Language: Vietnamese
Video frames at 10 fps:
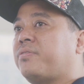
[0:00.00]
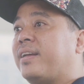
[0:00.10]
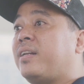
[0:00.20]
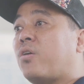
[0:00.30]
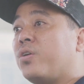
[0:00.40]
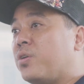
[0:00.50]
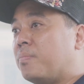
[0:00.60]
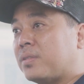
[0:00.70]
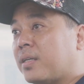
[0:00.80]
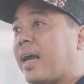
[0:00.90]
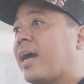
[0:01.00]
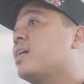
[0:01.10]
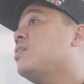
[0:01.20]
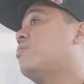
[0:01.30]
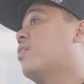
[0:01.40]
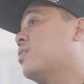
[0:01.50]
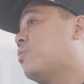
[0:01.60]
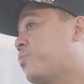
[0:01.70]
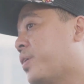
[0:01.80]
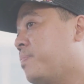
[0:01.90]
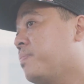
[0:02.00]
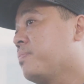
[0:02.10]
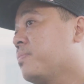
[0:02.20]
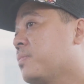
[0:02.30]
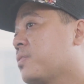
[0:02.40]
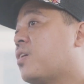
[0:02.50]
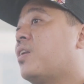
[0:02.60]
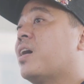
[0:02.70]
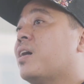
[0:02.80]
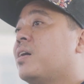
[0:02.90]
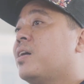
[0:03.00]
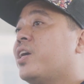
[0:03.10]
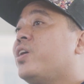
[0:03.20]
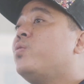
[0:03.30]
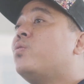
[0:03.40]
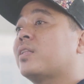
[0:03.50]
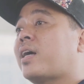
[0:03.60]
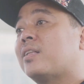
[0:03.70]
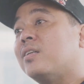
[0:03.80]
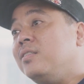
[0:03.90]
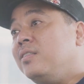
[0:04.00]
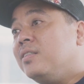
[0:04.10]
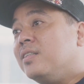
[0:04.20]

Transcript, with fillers: nó phải nói dùm tất cả các nhân vật ở trong phim, đó là yêu là tha thứ.